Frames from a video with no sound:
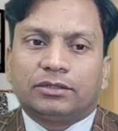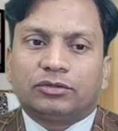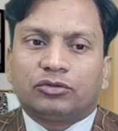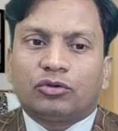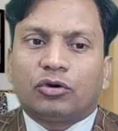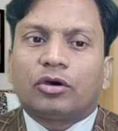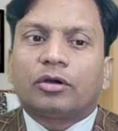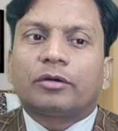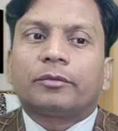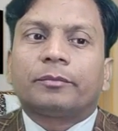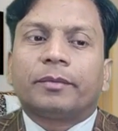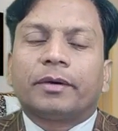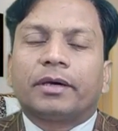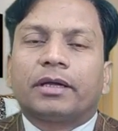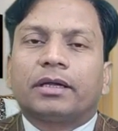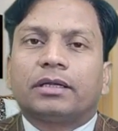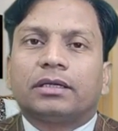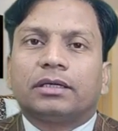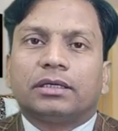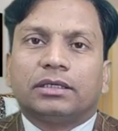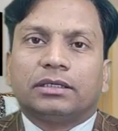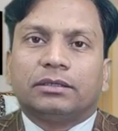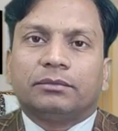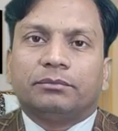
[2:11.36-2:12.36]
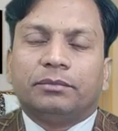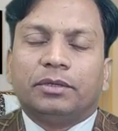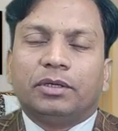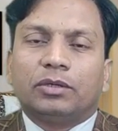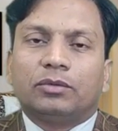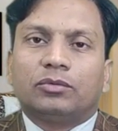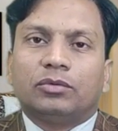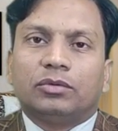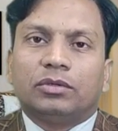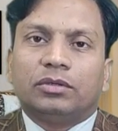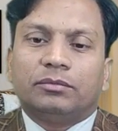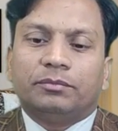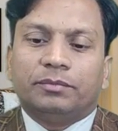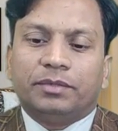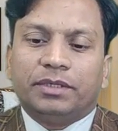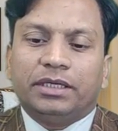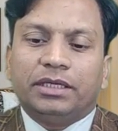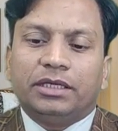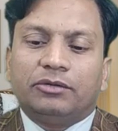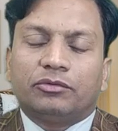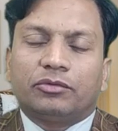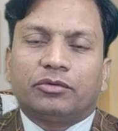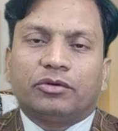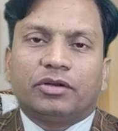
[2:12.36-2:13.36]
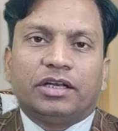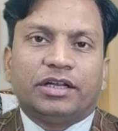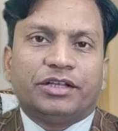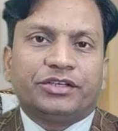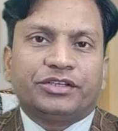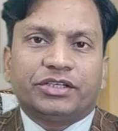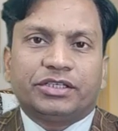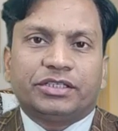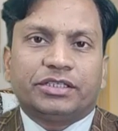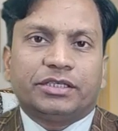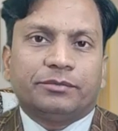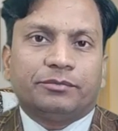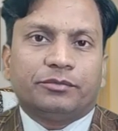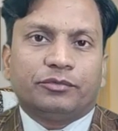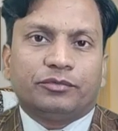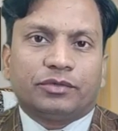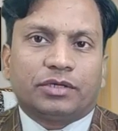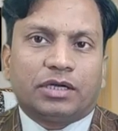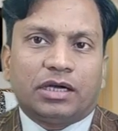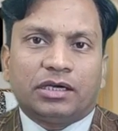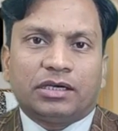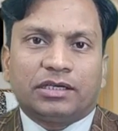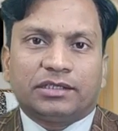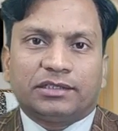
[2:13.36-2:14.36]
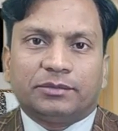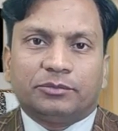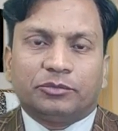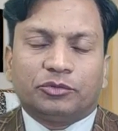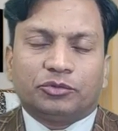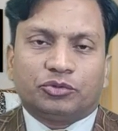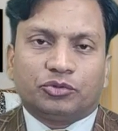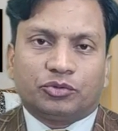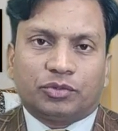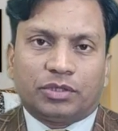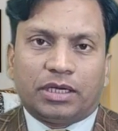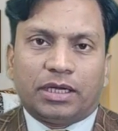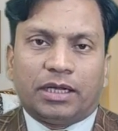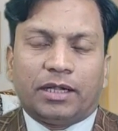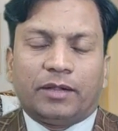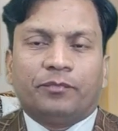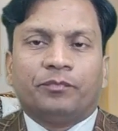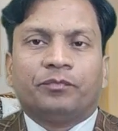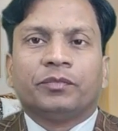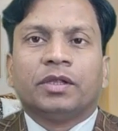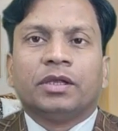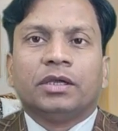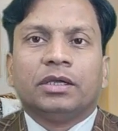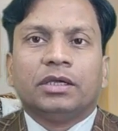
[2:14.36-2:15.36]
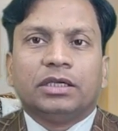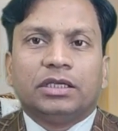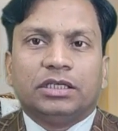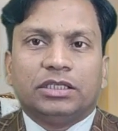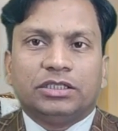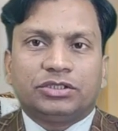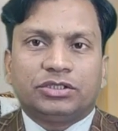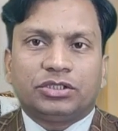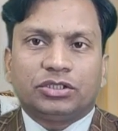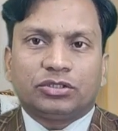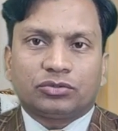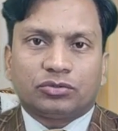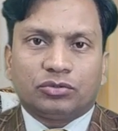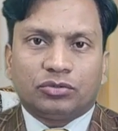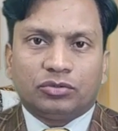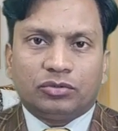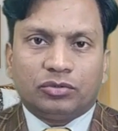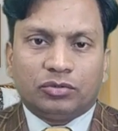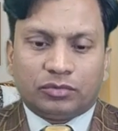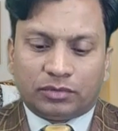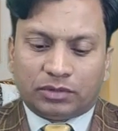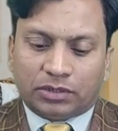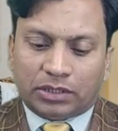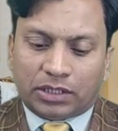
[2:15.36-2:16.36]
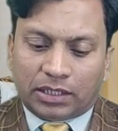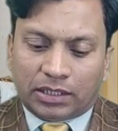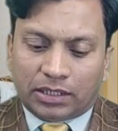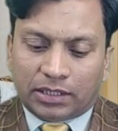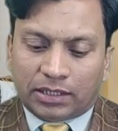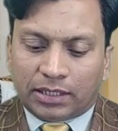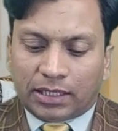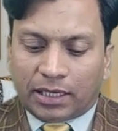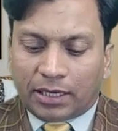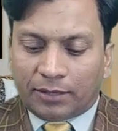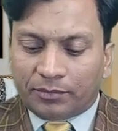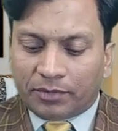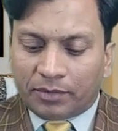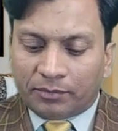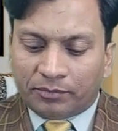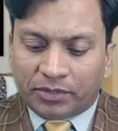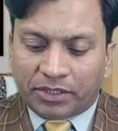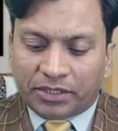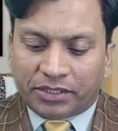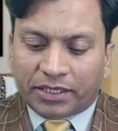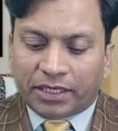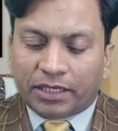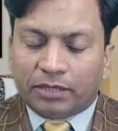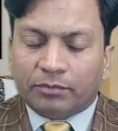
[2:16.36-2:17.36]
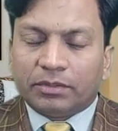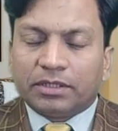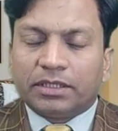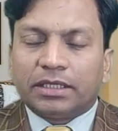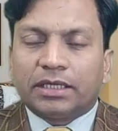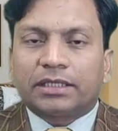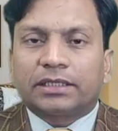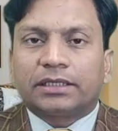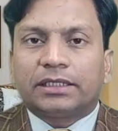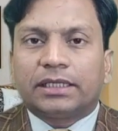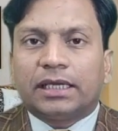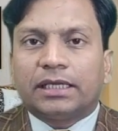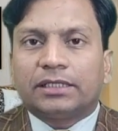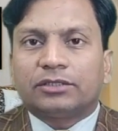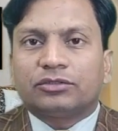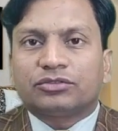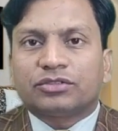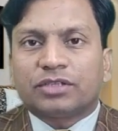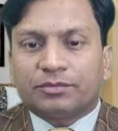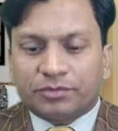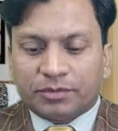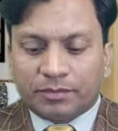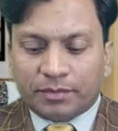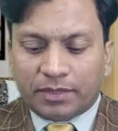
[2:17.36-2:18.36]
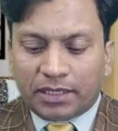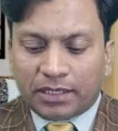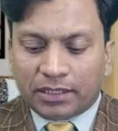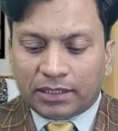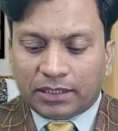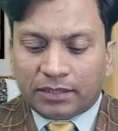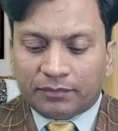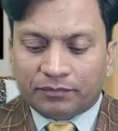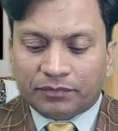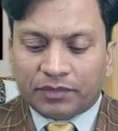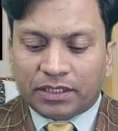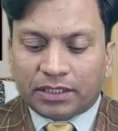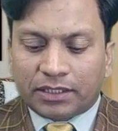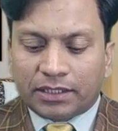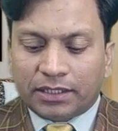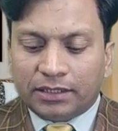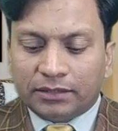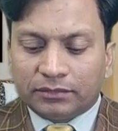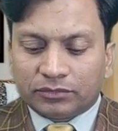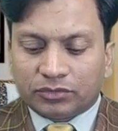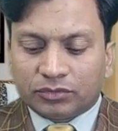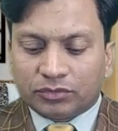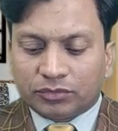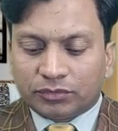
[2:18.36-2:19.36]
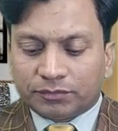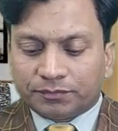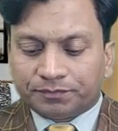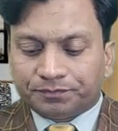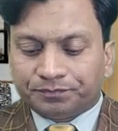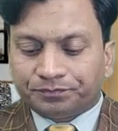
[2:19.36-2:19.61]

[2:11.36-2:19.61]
तौर पर बिल्कुल भी वो रिलेशनशिप उनका ख़त्म हो चुका है इस चीज़ को अब हम डिटेल में देखते हैं तो सबसे पहले अगर हम देखें तो